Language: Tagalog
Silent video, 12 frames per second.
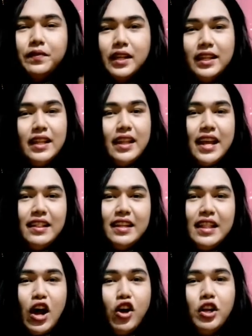Nagtitake
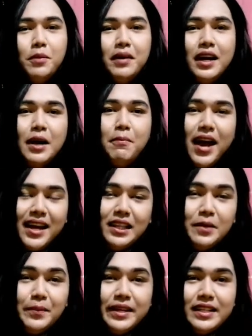din ako ng mga
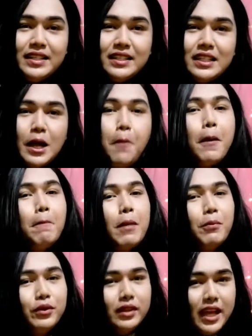vitamins,
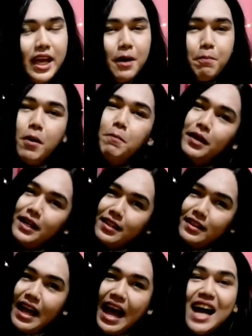pampaputi,
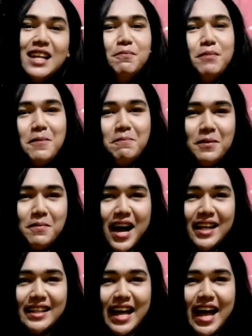pampaganda at
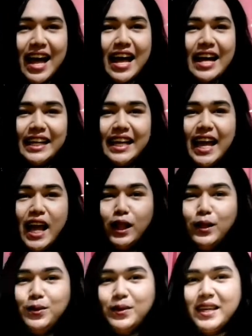pampabata. Kaya
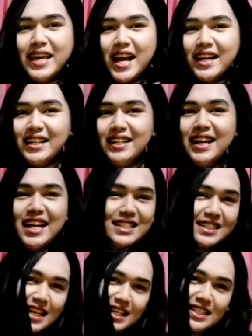look younger
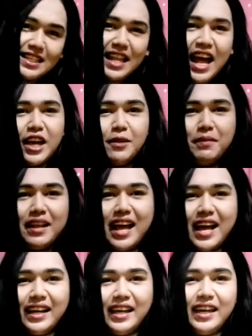and sexy tayo
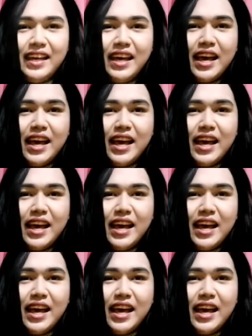palagi.